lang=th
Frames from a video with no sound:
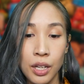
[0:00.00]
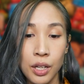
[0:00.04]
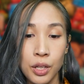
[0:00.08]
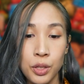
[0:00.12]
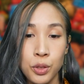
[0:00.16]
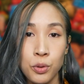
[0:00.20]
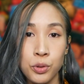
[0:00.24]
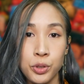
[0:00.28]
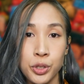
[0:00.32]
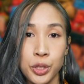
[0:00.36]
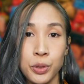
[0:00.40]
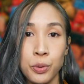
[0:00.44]

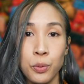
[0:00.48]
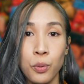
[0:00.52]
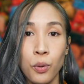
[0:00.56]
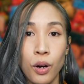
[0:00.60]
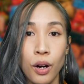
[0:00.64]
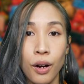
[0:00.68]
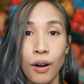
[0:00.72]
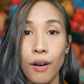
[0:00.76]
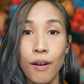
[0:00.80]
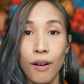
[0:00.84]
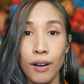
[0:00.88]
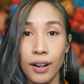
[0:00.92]
อยู่จนหัว
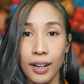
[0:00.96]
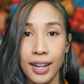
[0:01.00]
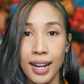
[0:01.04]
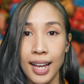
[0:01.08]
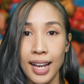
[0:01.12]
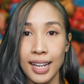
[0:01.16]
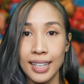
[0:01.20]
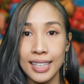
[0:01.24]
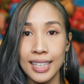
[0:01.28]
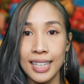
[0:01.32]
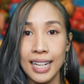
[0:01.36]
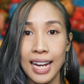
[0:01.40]
งอกข
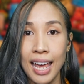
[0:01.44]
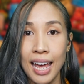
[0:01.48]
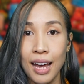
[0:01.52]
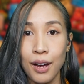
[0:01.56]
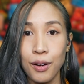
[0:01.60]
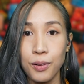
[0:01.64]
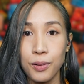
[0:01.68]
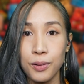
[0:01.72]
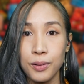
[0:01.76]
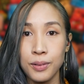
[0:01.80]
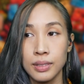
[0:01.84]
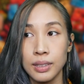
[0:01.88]
นาดนี้แล้
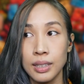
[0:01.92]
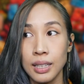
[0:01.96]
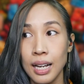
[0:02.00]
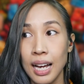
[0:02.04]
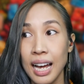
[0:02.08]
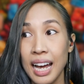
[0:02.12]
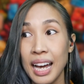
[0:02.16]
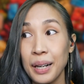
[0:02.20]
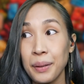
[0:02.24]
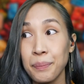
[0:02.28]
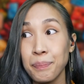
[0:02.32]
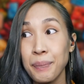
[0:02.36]
ว
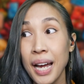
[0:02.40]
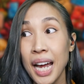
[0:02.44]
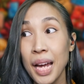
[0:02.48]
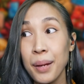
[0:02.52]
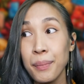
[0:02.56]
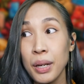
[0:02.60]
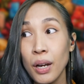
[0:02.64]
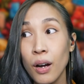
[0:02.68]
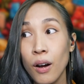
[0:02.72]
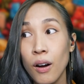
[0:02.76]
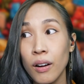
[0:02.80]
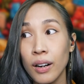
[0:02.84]
อ่านป้าย
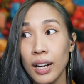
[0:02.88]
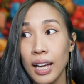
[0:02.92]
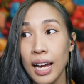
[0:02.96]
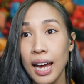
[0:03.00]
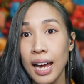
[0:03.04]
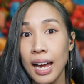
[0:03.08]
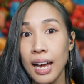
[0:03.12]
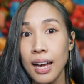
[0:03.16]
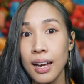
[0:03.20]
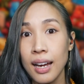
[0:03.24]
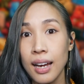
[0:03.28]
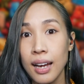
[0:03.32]
ไม่ออกหรอ
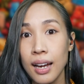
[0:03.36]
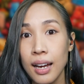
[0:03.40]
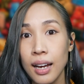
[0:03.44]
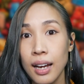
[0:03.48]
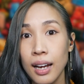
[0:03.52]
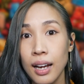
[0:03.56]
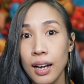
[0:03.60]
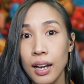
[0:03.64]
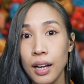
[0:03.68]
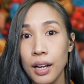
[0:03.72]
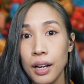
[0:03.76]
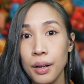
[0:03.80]
คะ
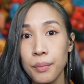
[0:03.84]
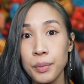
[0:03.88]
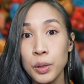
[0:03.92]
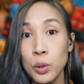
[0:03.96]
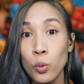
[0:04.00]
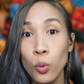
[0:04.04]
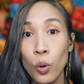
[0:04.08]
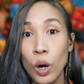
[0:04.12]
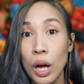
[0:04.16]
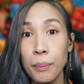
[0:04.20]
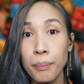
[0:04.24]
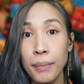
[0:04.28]
ไม่
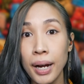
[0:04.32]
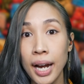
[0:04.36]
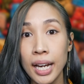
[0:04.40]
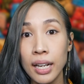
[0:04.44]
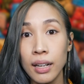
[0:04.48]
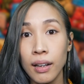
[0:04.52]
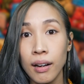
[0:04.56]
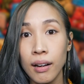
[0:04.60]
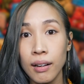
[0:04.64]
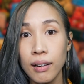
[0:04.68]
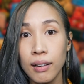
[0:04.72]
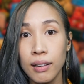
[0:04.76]
รู้ความหมาย
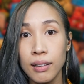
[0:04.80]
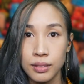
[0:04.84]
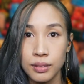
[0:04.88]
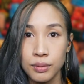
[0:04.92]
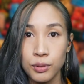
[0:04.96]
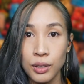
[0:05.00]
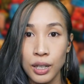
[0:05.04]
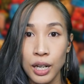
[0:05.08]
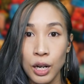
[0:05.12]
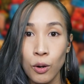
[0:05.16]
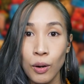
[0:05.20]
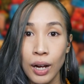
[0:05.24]
หรอ
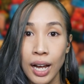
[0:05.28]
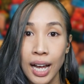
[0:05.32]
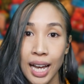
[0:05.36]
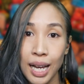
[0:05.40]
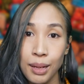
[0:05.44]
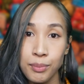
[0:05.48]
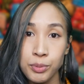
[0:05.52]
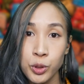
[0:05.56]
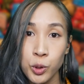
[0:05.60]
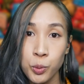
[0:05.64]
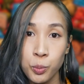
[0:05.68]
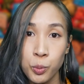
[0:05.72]
ว่าเขาห้า
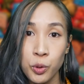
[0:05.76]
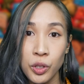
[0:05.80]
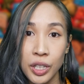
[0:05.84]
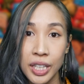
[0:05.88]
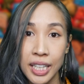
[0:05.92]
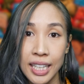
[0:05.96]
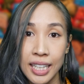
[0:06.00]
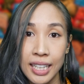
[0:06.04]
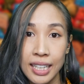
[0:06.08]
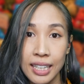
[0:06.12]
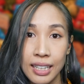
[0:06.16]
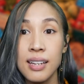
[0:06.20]
มสูบบุห
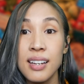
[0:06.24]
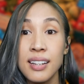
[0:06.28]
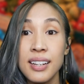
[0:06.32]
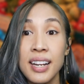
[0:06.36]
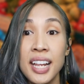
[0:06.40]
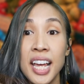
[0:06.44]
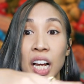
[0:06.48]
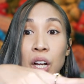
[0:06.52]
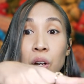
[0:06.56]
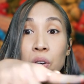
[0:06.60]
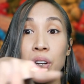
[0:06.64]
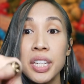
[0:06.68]
รี่
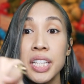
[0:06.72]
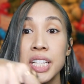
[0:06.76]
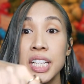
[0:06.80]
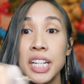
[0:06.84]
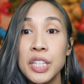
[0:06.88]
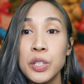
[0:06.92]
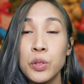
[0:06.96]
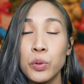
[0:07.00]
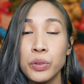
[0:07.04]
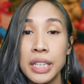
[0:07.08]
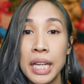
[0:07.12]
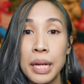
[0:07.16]
เด็กก็ยื
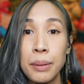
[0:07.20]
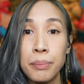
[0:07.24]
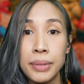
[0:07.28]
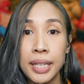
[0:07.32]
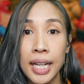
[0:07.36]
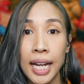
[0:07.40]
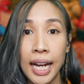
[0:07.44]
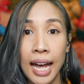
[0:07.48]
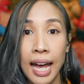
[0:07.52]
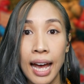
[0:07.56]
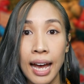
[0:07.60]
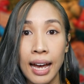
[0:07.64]
นอยู่เต็ม
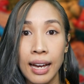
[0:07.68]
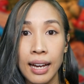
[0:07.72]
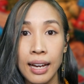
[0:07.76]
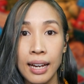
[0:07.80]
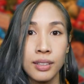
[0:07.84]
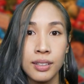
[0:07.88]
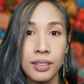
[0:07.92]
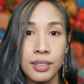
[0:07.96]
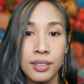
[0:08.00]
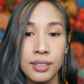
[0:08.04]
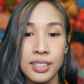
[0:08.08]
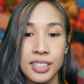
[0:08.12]
เนี่ยค่ะ
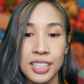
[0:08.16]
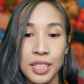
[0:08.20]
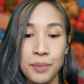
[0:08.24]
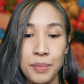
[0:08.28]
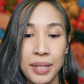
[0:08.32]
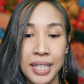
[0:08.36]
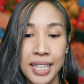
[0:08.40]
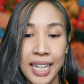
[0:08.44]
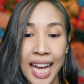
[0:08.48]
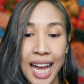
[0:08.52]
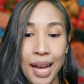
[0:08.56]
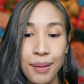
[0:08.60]
ยังจะ
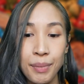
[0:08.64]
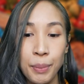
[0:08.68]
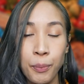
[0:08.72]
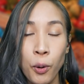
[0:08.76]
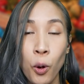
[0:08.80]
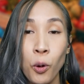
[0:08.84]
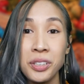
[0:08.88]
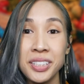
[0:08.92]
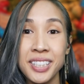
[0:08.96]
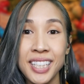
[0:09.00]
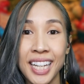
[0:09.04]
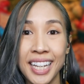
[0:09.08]
มีหน้ามา
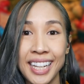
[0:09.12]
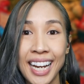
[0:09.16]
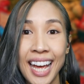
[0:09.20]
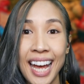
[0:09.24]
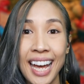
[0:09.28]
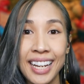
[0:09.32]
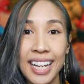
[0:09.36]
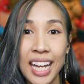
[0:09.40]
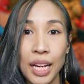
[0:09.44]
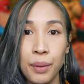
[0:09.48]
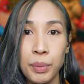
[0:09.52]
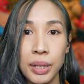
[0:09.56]
พ่นใส่ห
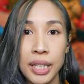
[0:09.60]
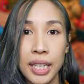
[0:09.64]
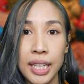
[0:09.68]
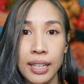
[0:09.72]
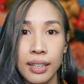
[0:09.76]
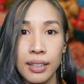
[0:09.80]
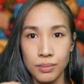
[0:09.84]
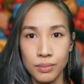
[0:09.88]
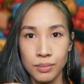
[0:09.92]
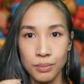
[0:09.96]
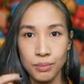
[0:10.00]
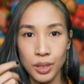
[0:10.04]
น้าเด็กมันอี
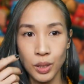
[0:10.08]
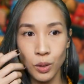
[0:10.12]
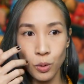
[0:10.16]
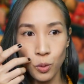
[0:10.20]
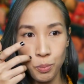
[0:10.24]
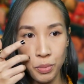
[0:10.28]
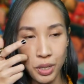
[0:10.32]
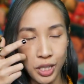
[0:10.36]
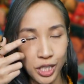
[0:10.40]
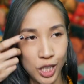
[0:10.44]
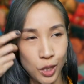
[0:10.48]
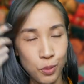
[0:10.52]
ก ไม่รู้
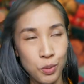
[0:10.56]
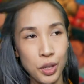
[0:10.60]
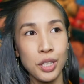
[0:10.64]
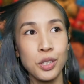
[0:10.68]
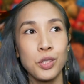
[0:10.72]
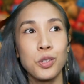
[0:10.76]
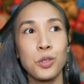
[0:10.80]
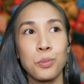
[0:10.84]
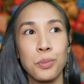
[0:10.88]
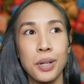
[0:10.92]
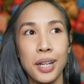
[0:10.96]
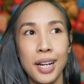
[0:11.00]
มีชีวิต
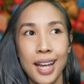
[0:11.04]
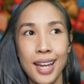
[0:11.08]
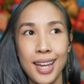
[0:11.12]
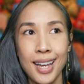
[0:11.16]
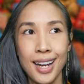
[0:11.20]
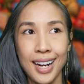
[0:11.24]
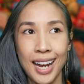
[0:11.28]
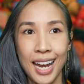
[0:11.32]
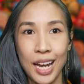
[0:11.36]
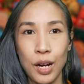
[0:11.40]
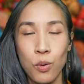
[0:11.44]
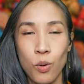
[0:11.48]
อยู่ไม่ได้
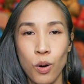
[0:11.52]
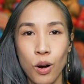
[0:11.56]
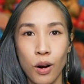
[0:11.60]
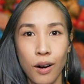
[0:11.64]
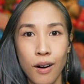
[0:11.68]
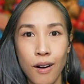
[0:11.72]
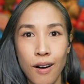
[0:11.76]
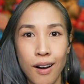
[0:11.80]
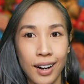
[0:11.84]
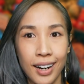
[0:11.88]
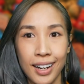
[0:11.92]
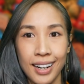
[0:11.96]
ยังไงหัว
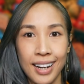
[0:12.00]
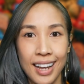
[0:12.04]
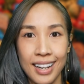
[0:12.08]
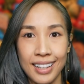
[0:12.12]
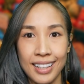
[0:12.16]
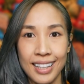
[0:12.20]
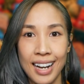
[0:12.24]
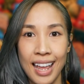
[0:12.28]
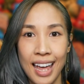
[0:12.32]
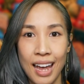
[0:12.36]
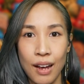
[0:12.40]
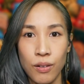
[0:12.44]
งอกขนาด
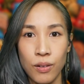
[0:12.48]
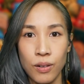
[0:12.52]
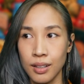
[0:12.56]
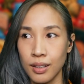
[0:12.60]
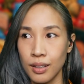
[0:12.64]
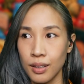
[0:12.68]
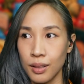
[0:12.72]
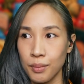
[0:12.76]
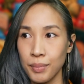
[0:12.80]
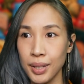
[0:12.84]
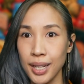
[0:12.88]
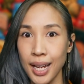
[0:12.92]
นี้แล้ว
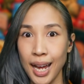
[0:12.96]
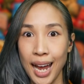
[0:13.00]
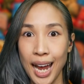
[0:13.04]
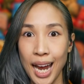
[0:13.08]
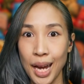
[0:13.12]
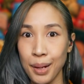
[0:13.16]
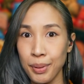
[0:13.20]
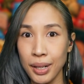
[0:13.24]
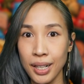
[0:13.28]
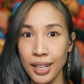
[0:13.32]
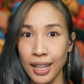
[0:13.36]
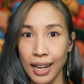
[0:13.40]
ไม่อา
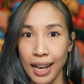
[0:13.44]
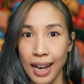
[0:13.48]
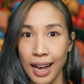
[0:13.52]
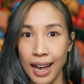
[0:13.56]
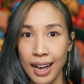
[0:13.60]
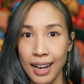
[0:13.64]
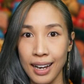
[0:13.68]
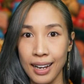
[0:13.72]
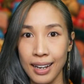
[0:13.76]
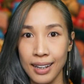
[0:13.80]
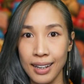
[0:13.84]
ยบ้างหรอคะ